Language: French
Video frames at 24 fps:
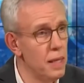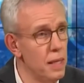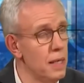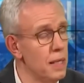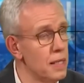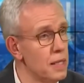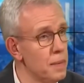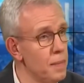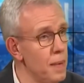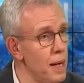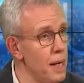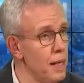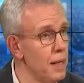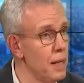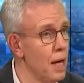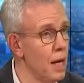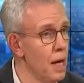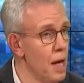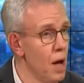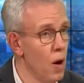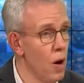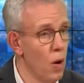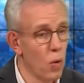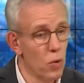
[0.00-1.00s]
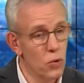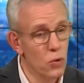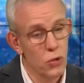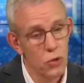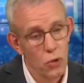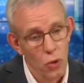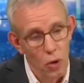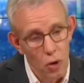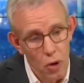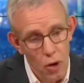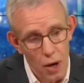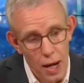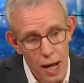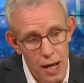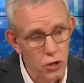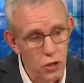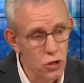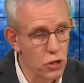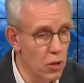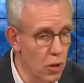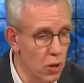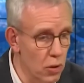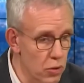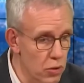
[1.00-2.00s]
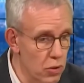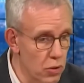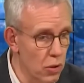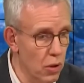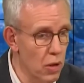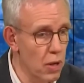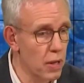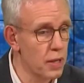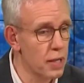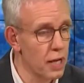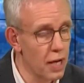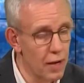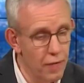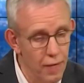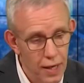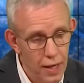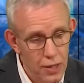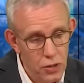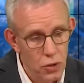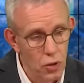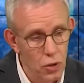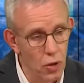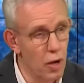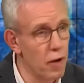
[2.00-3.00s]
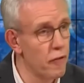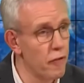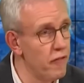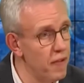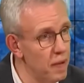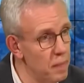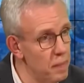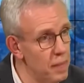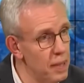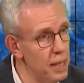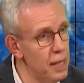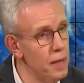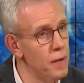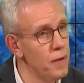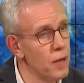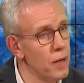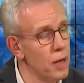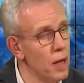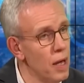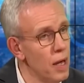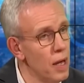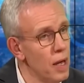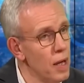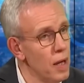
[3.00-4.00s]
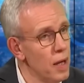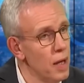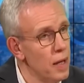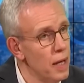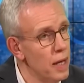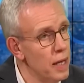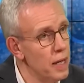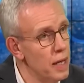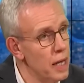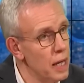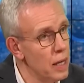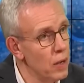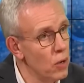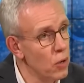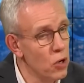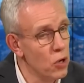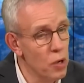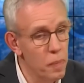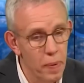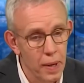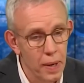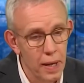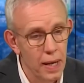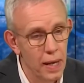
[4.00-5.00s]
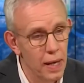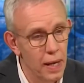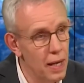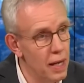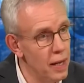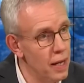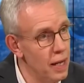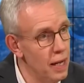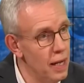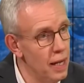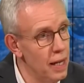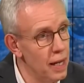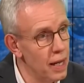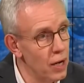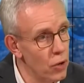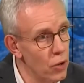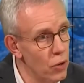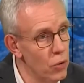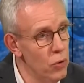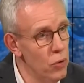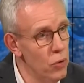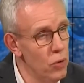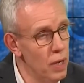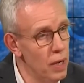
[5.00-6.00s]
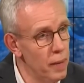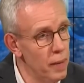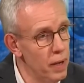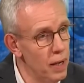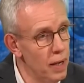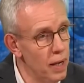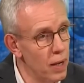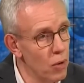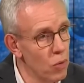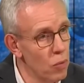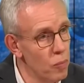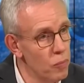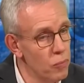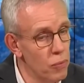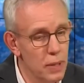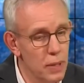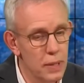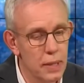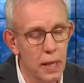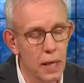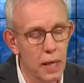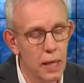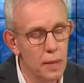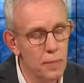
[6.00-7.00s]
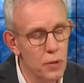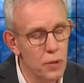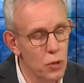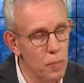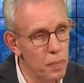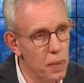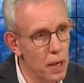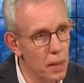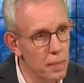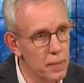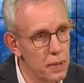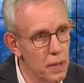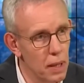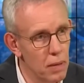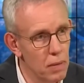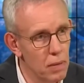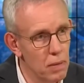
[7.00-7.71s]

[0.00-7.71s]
et des semaines, bien sûr, sur leur argent, sur leur travail, mais bien sur sûr, leur famille, il faut leur rendre, et, il faut leur rendre. Les, rues, les, les ronds-points, c'est quand même superbe ça,